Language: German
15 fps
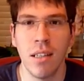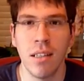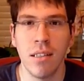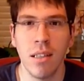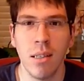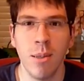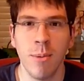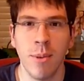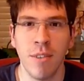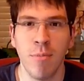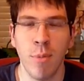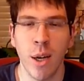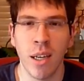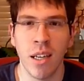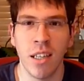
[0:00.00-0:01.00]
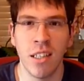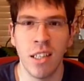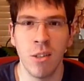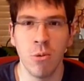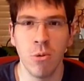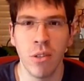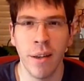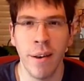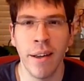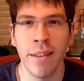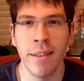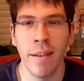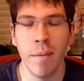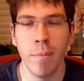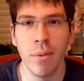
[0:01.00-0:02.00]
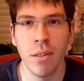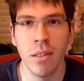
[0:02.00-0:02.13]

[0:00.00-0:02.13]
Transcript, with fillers: nichts mehr auf meinen Kanal hochgeladen habe.